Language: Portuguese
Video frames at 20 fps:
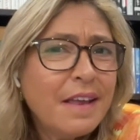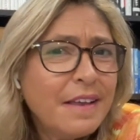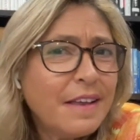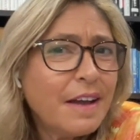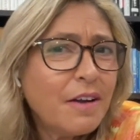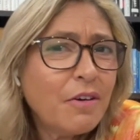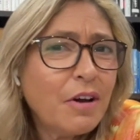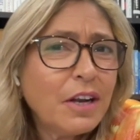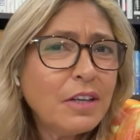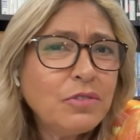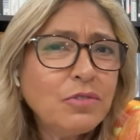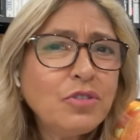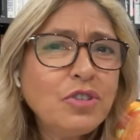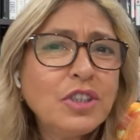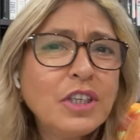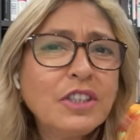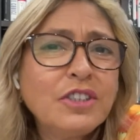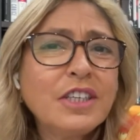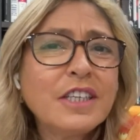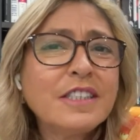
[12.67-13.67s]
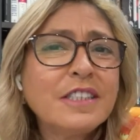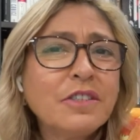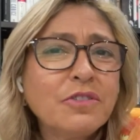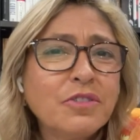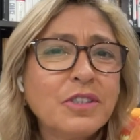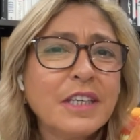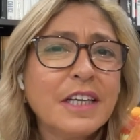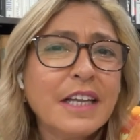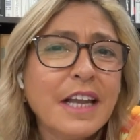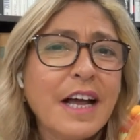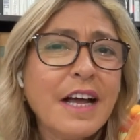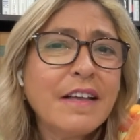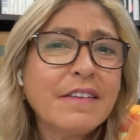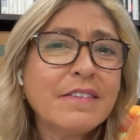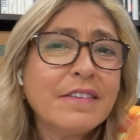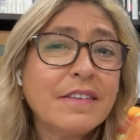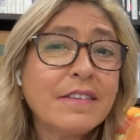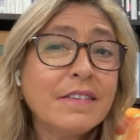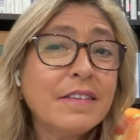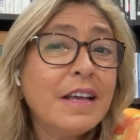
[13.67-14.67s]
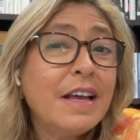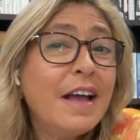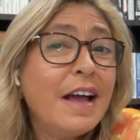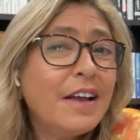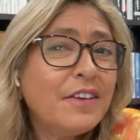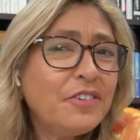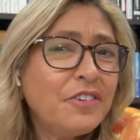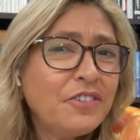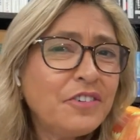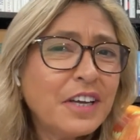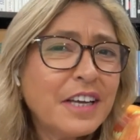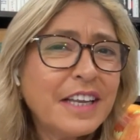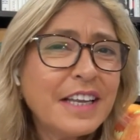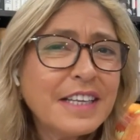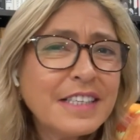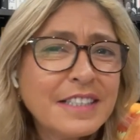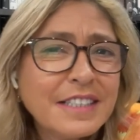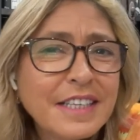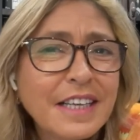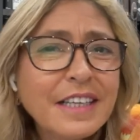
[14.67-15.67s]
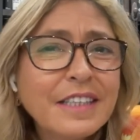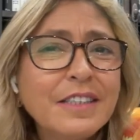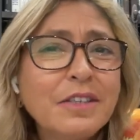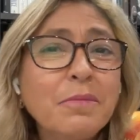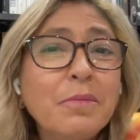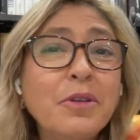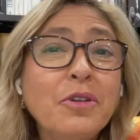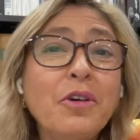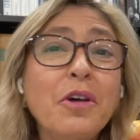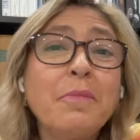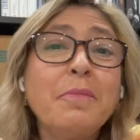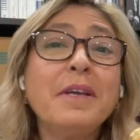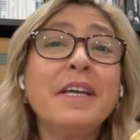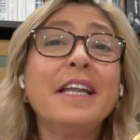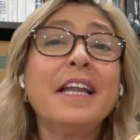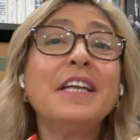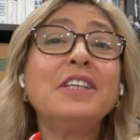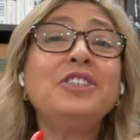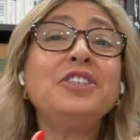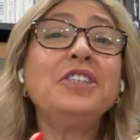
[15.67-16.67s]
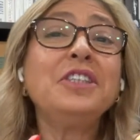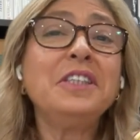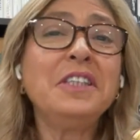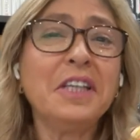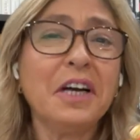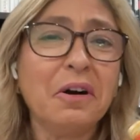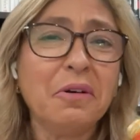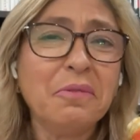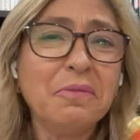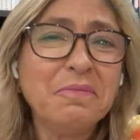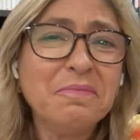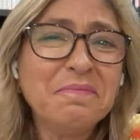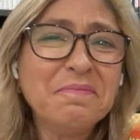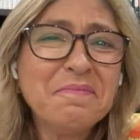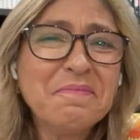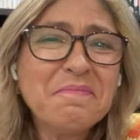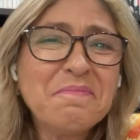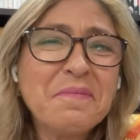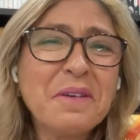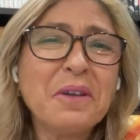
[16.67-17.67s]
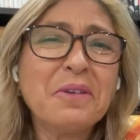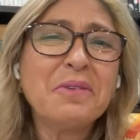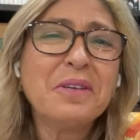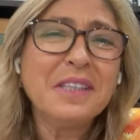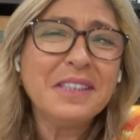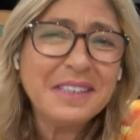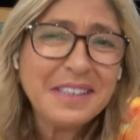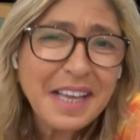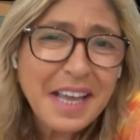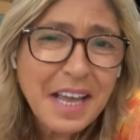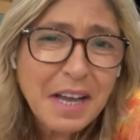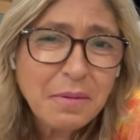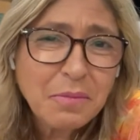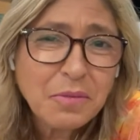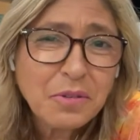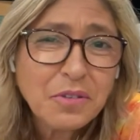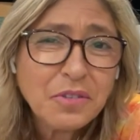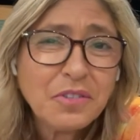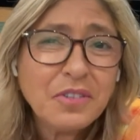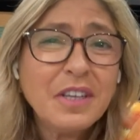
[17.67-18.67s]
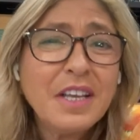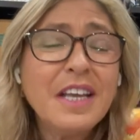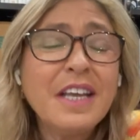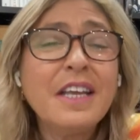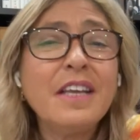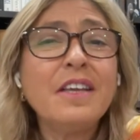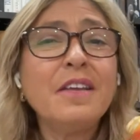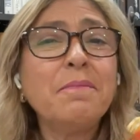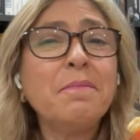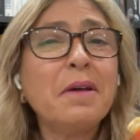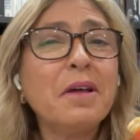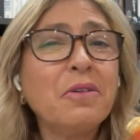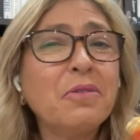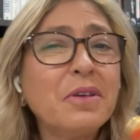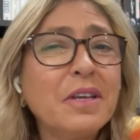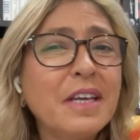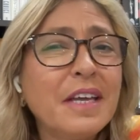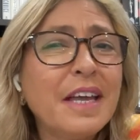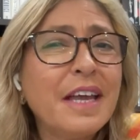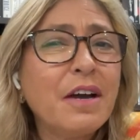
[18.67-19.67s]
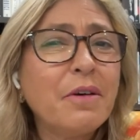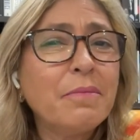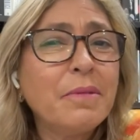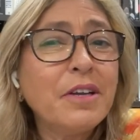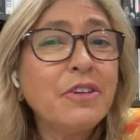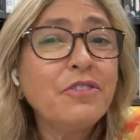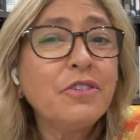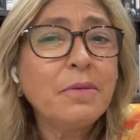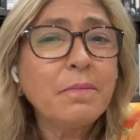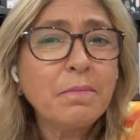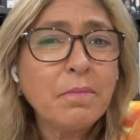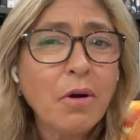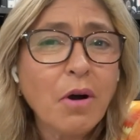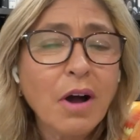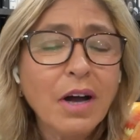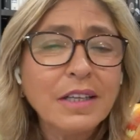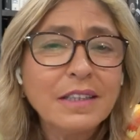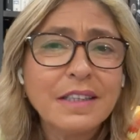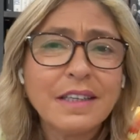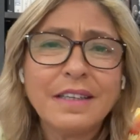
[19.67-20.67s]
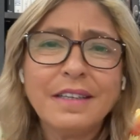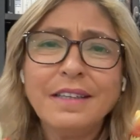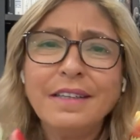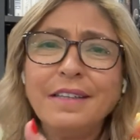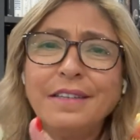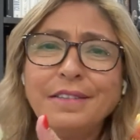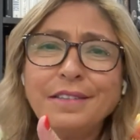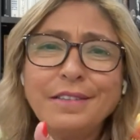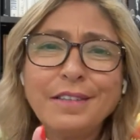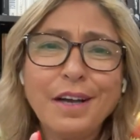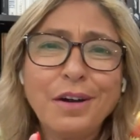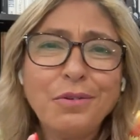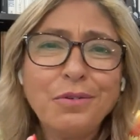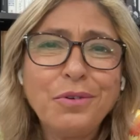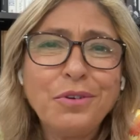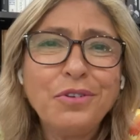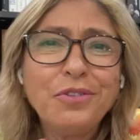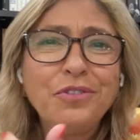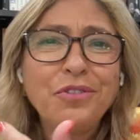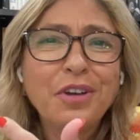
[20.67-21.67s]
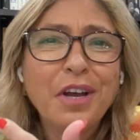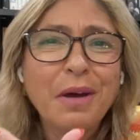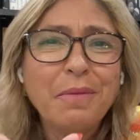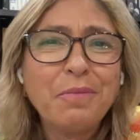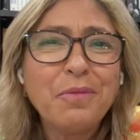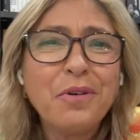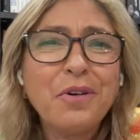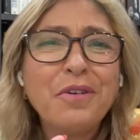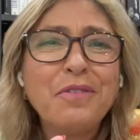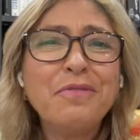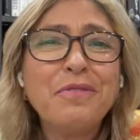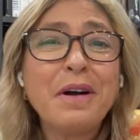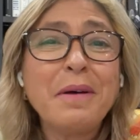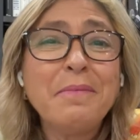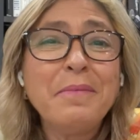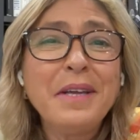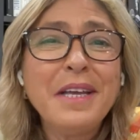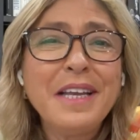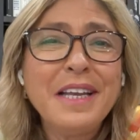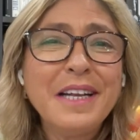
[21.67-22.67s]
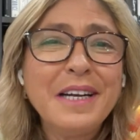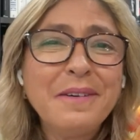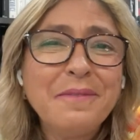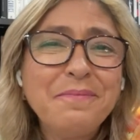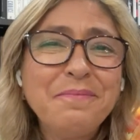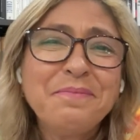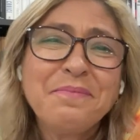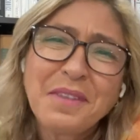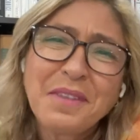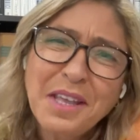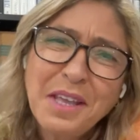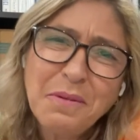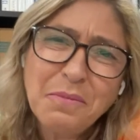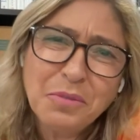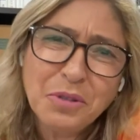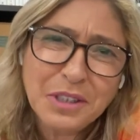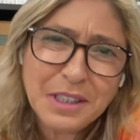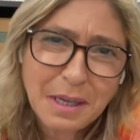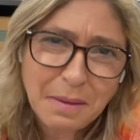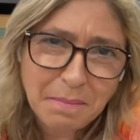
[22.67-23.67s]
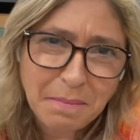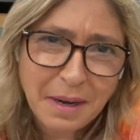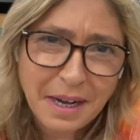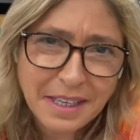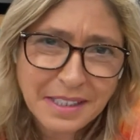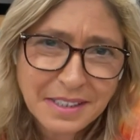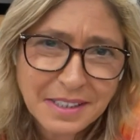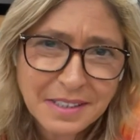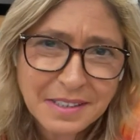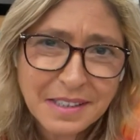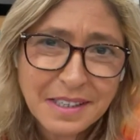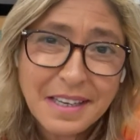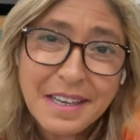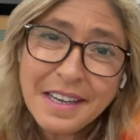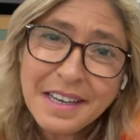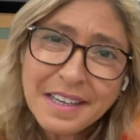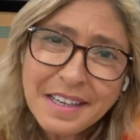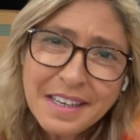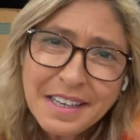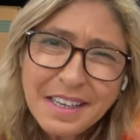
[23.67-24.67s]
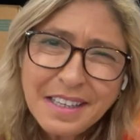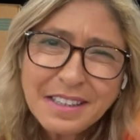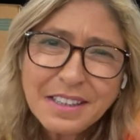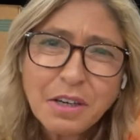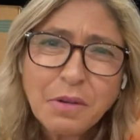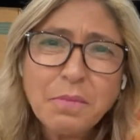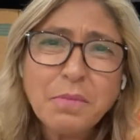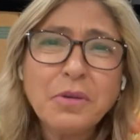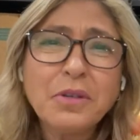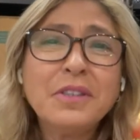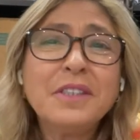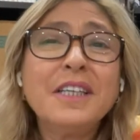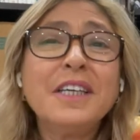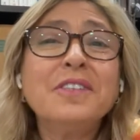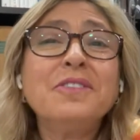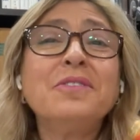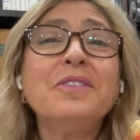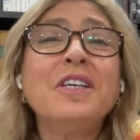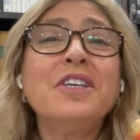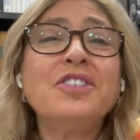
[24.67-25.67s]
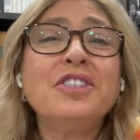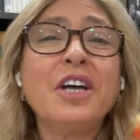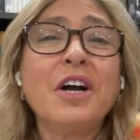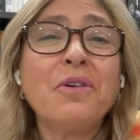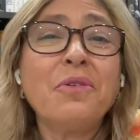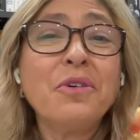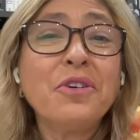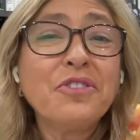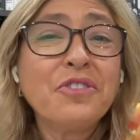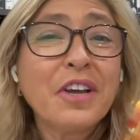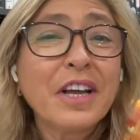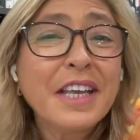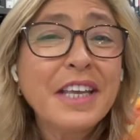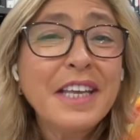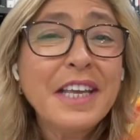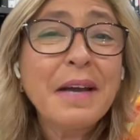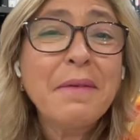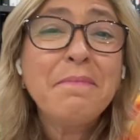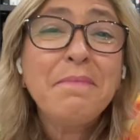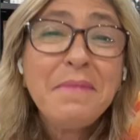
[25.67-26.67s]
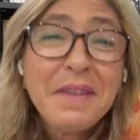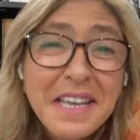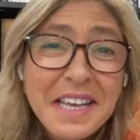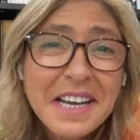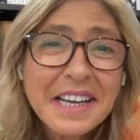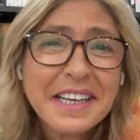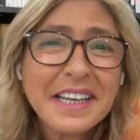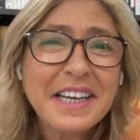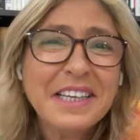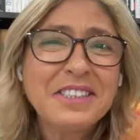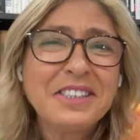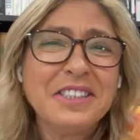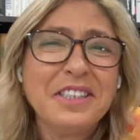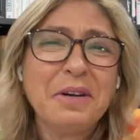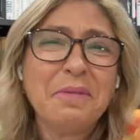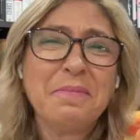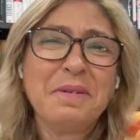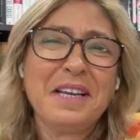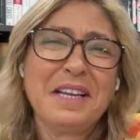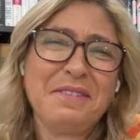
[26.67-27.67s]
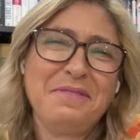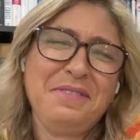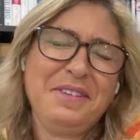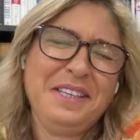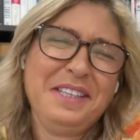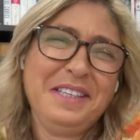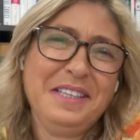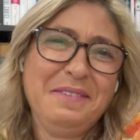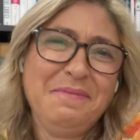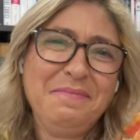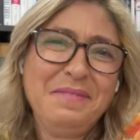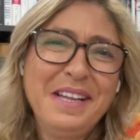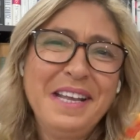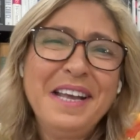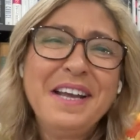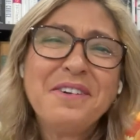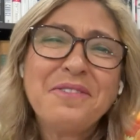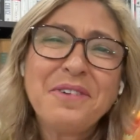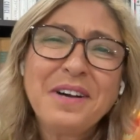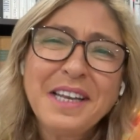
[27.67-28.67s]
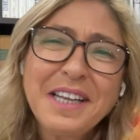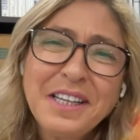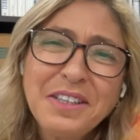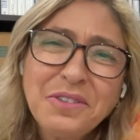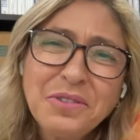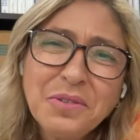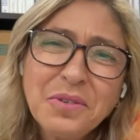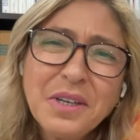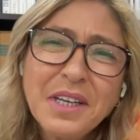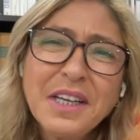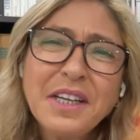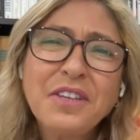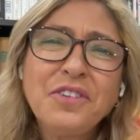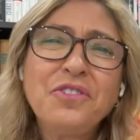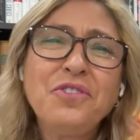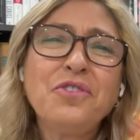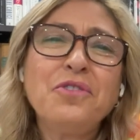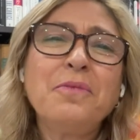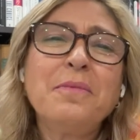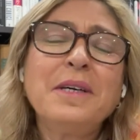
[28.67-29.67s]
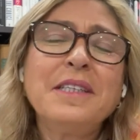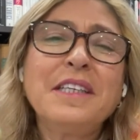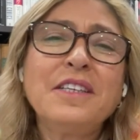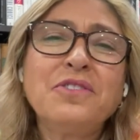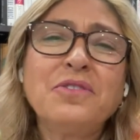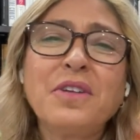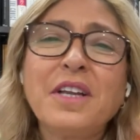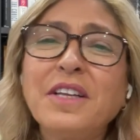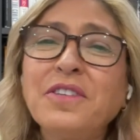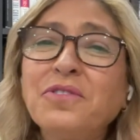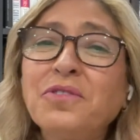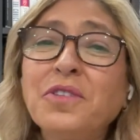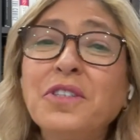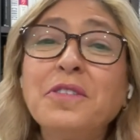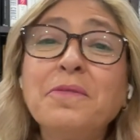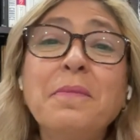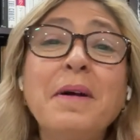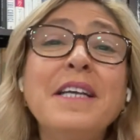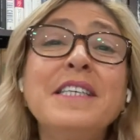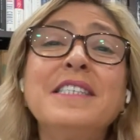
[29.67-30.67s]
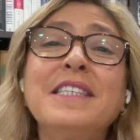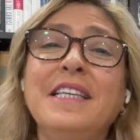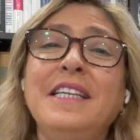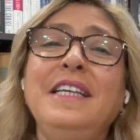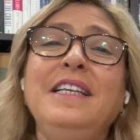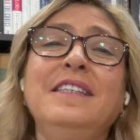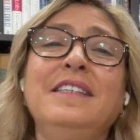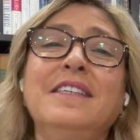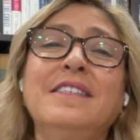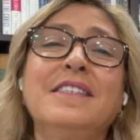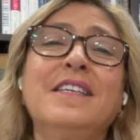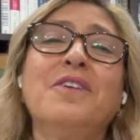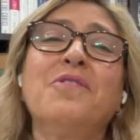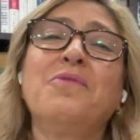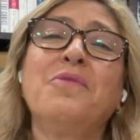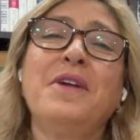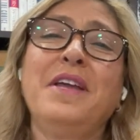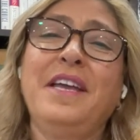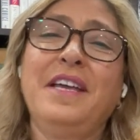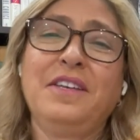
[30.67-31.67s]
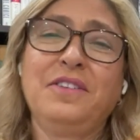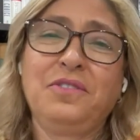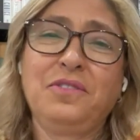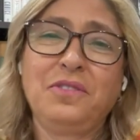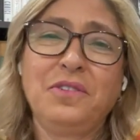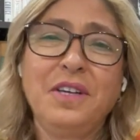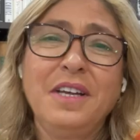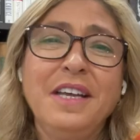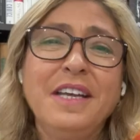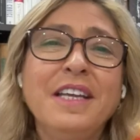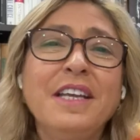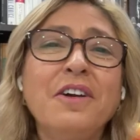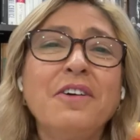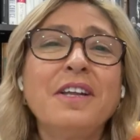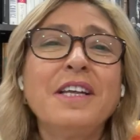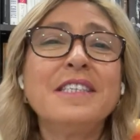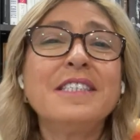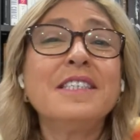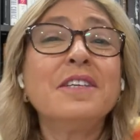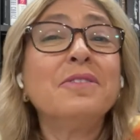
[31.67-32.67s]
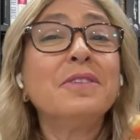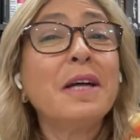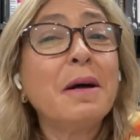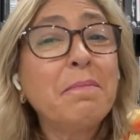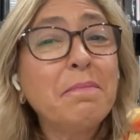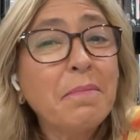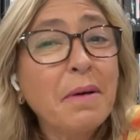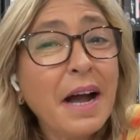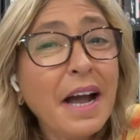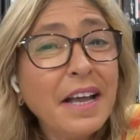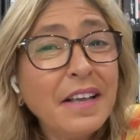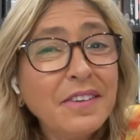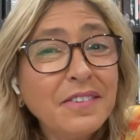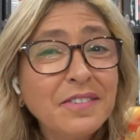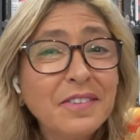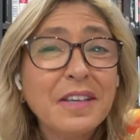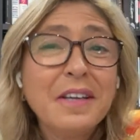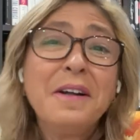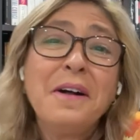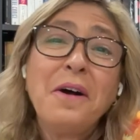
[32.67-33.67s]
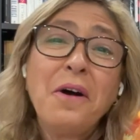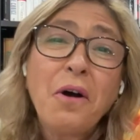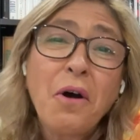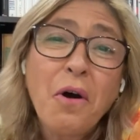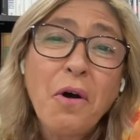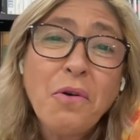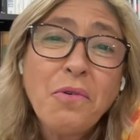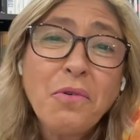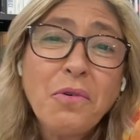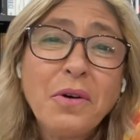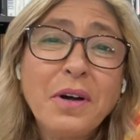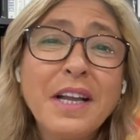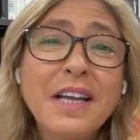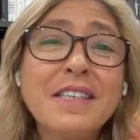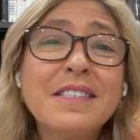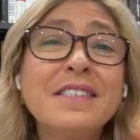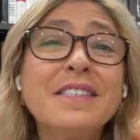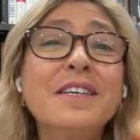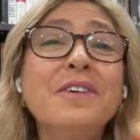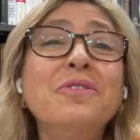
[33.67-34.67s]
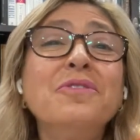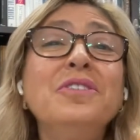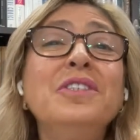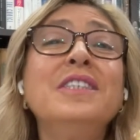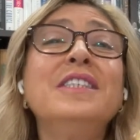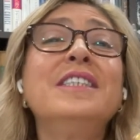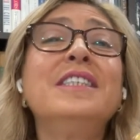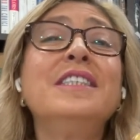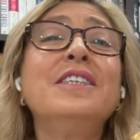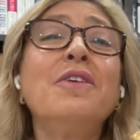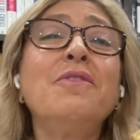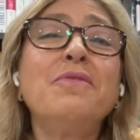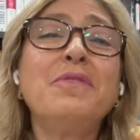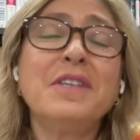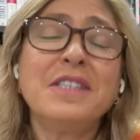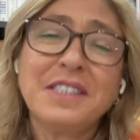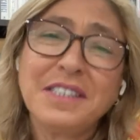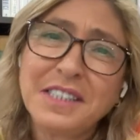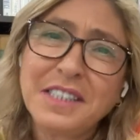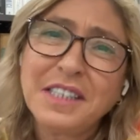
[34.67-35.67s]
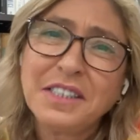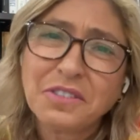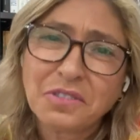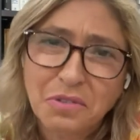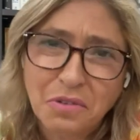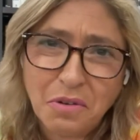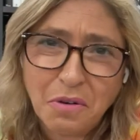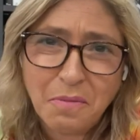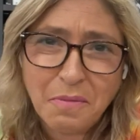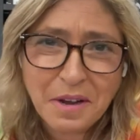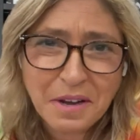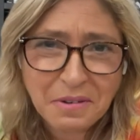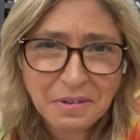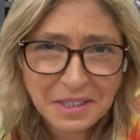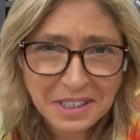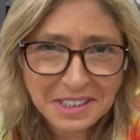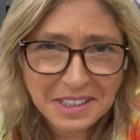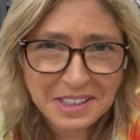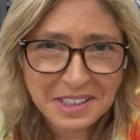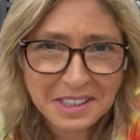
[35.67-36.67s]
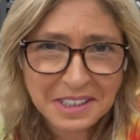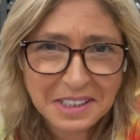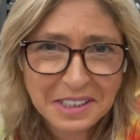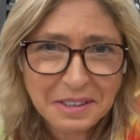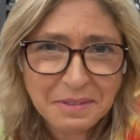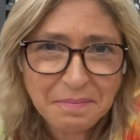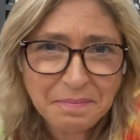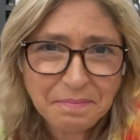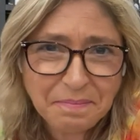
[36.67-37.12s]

E agora, no Dia de Ação de Graças, a gente acrescenta uma enorme gratidão pelo que temos e pelo que realmente importa: saúde, amor, família e muita paz. Queria então, portanto, deixar hoje aqui a minha gratidão pela vida, com a leitura de uma das orações mais lindas que eu conheço, que é a oração da paz ou oração de São Francisco, como é conhecida.